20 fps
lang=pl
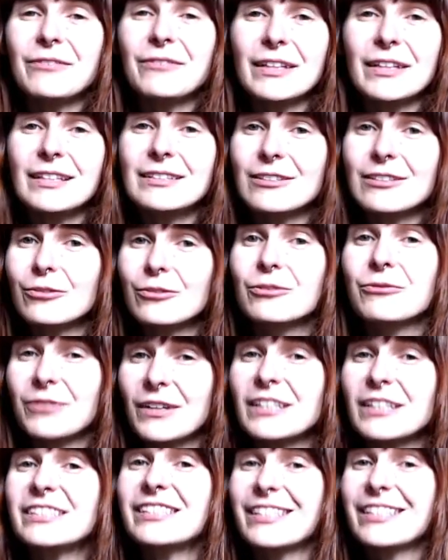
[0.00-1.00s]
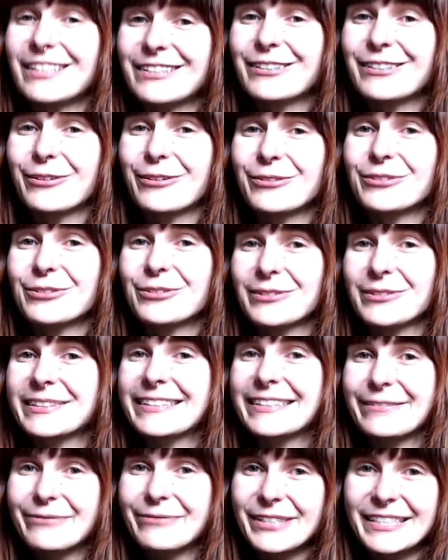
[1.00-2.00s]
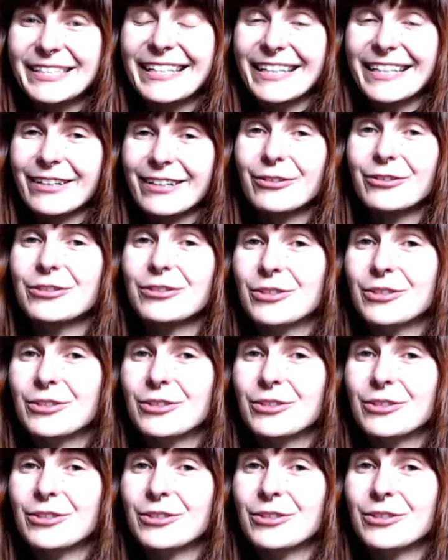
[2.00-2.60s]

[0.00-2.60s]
wiele stron, 200 stron to rzeczywiście ilość,